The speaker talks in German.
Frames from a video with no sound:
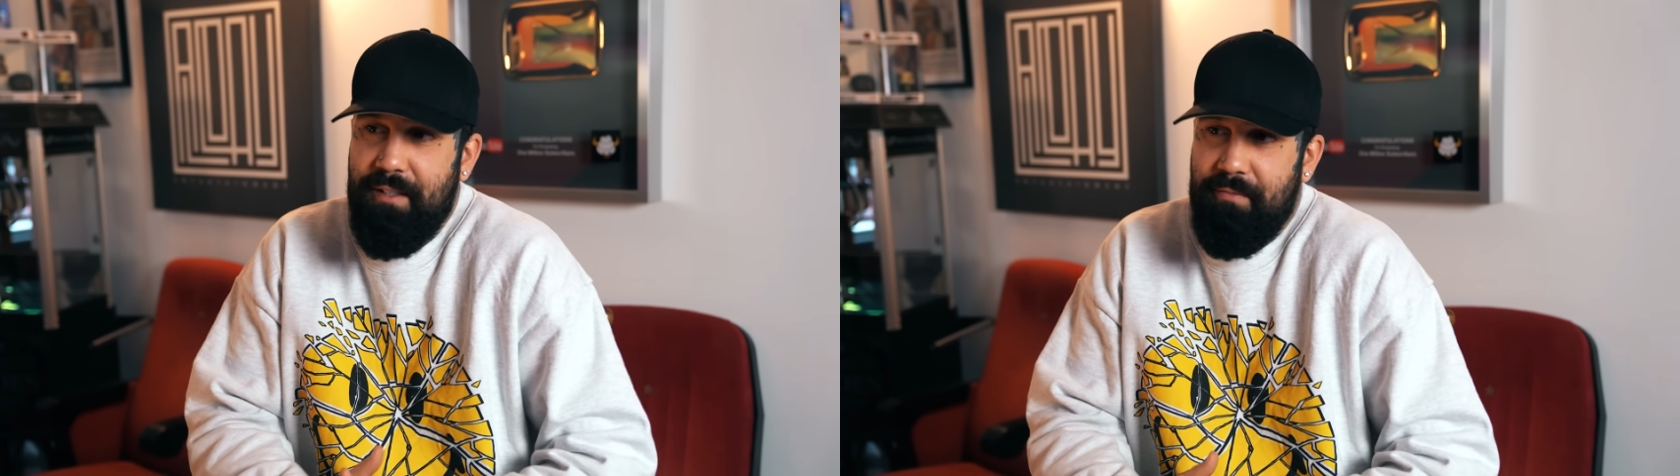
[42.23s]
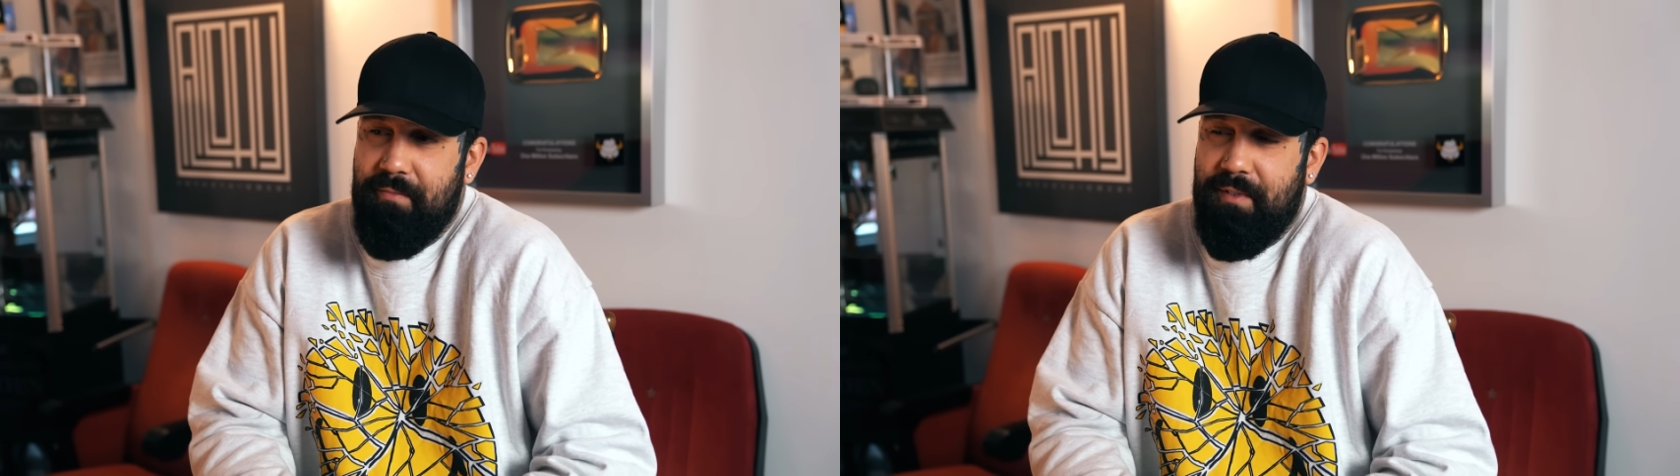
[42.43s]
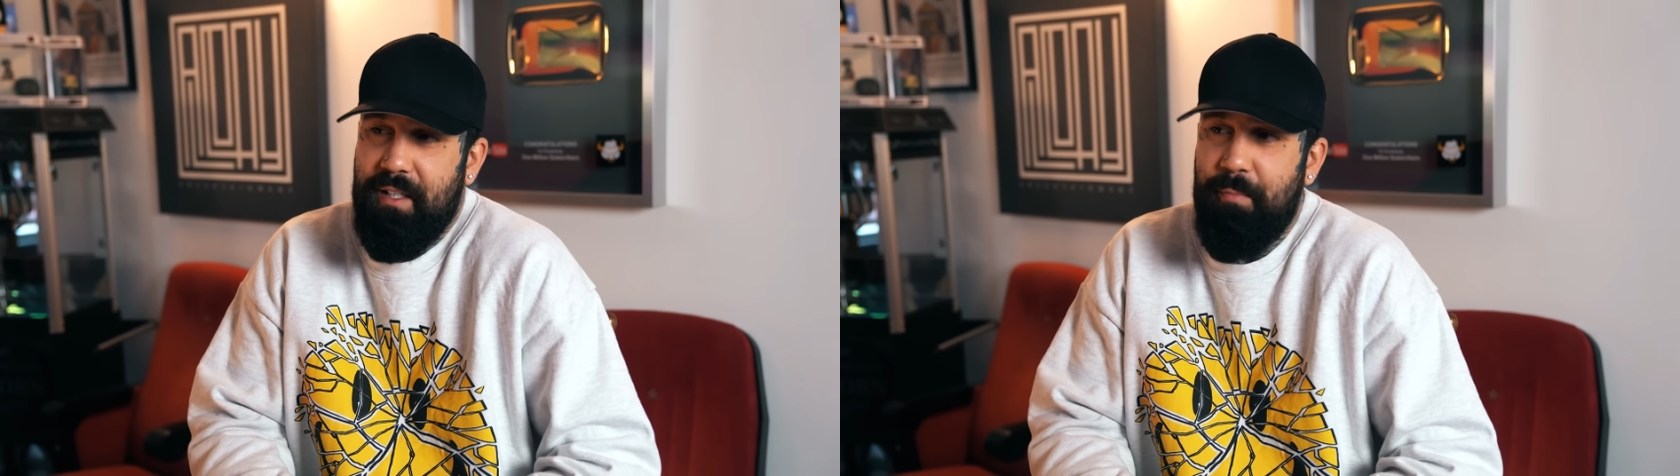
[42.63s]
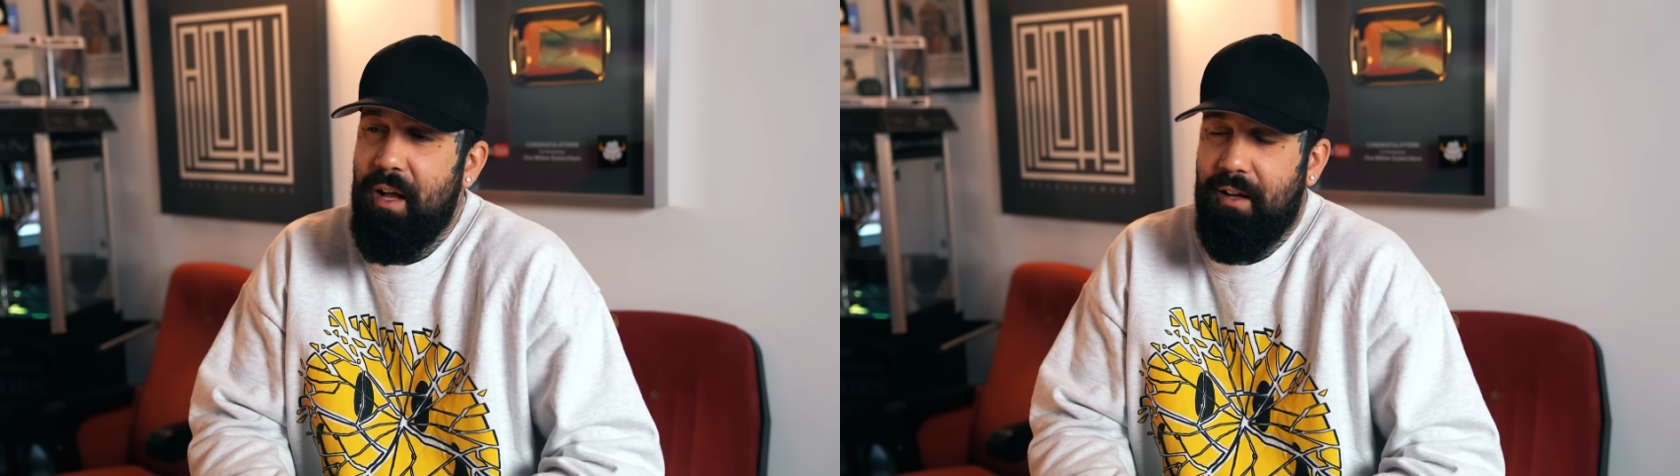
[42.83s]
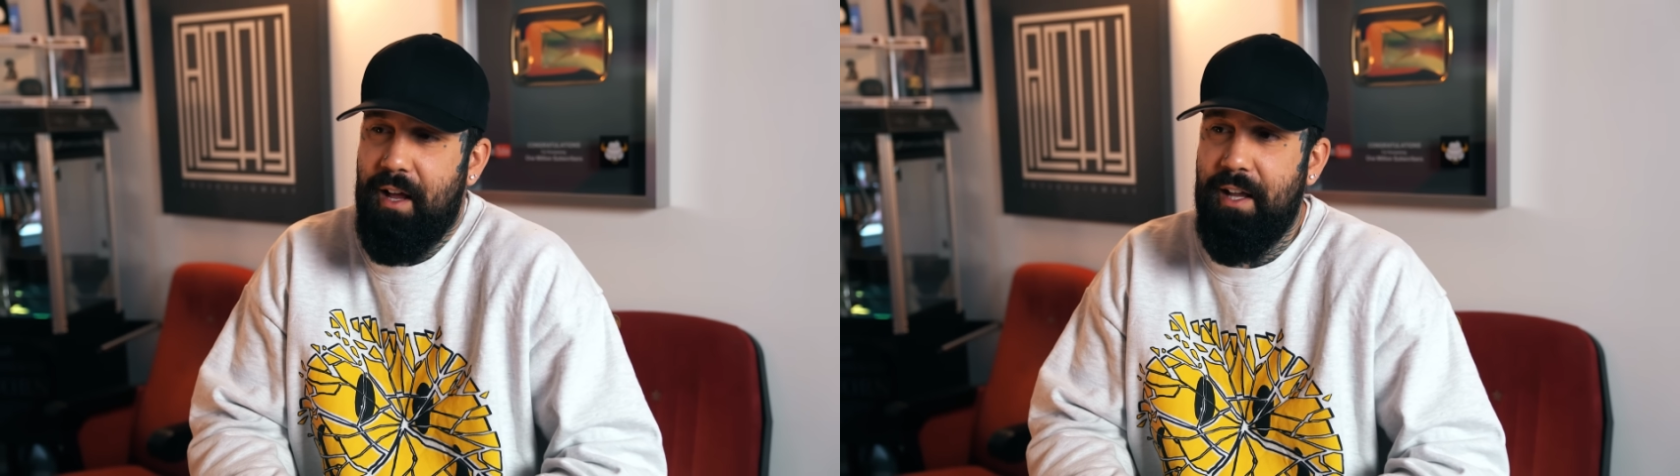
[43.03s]
nicht machen
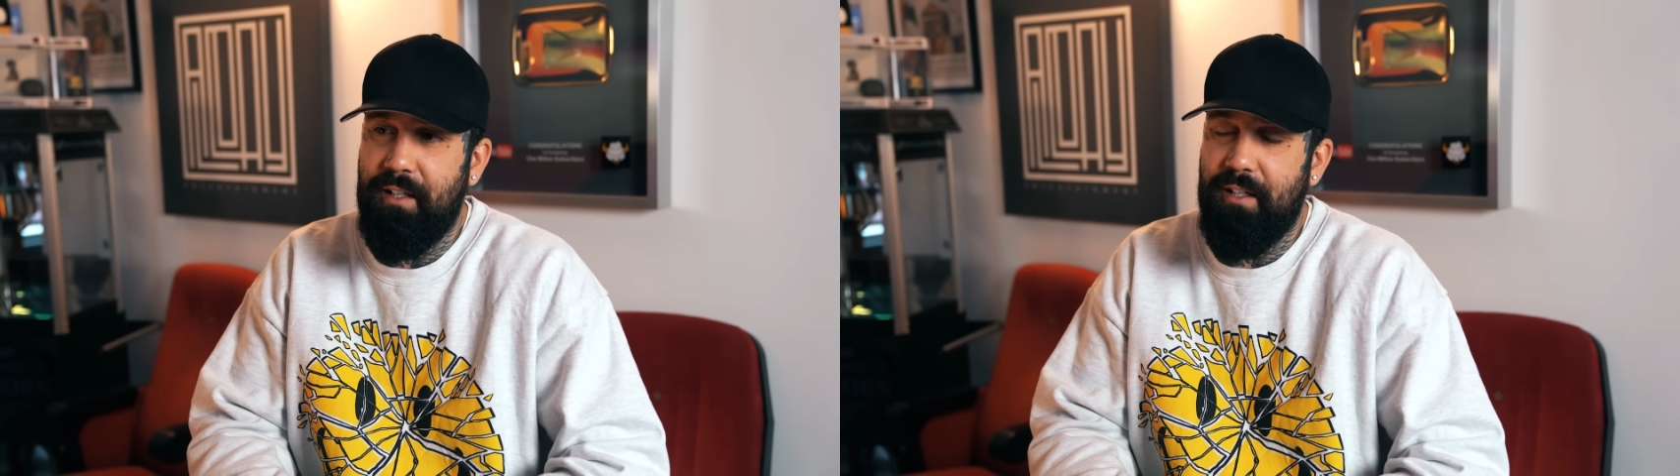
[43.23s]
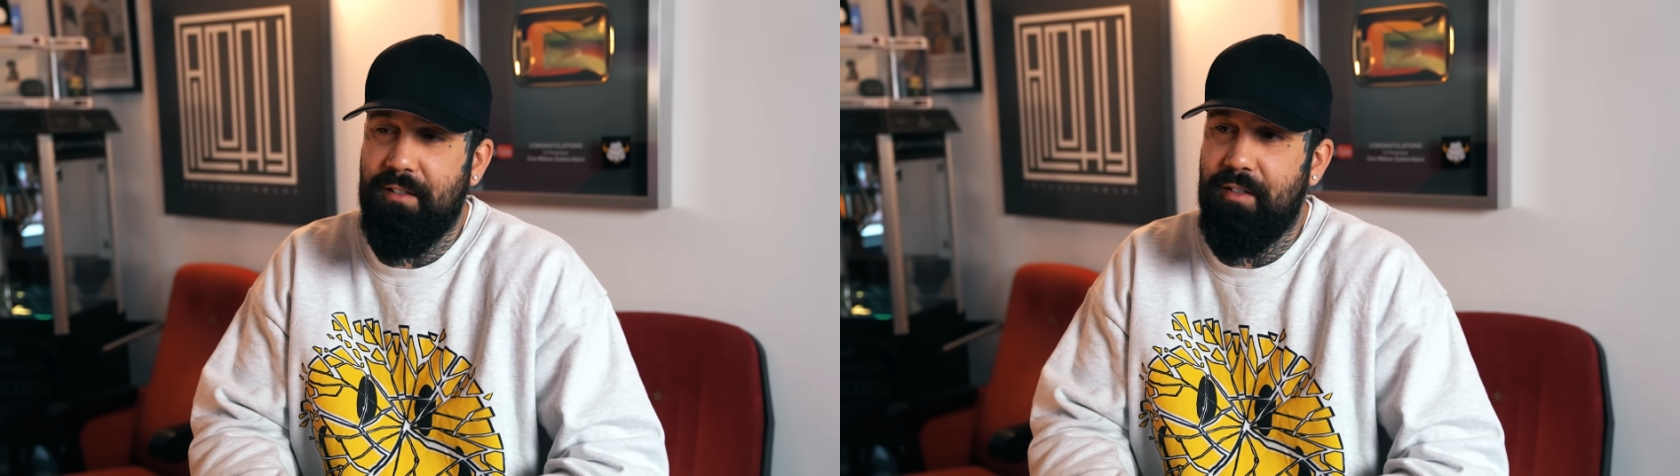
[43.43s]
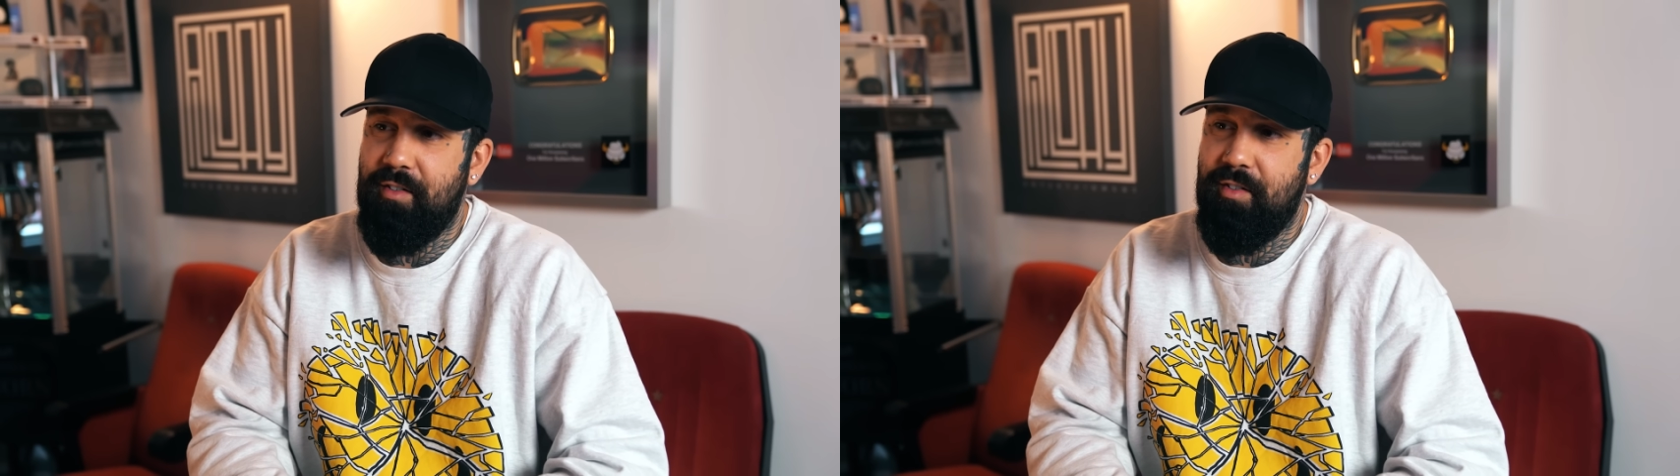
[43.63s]
eigentlich, ne?